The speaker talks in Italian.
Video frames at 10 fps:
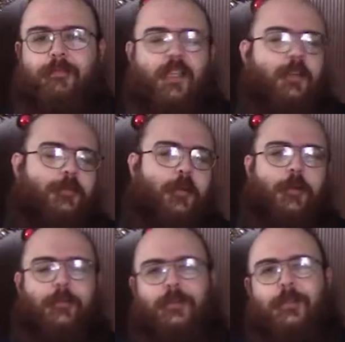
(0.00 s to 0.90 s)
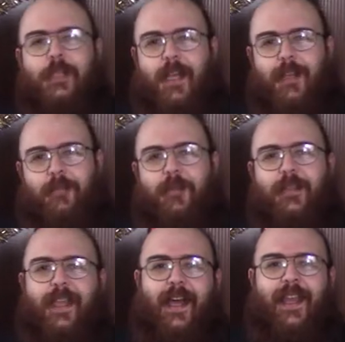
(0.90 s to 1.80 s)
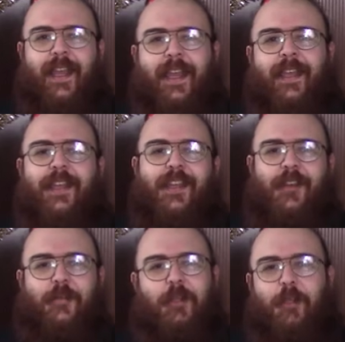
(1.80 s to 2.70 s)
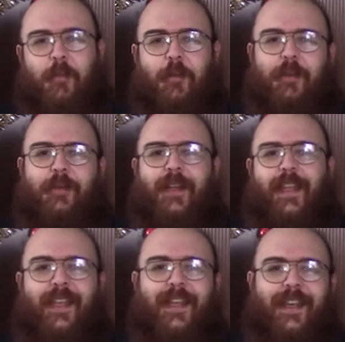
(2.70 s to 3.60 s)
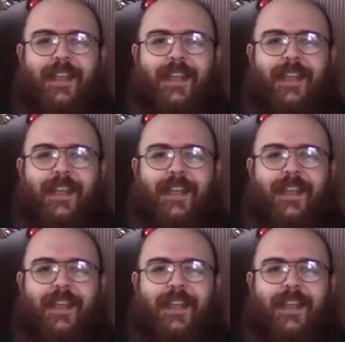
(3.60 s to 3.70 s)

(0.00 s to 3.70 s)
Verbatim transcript: Il forum sociale mondiale riunito a Porto Alegre,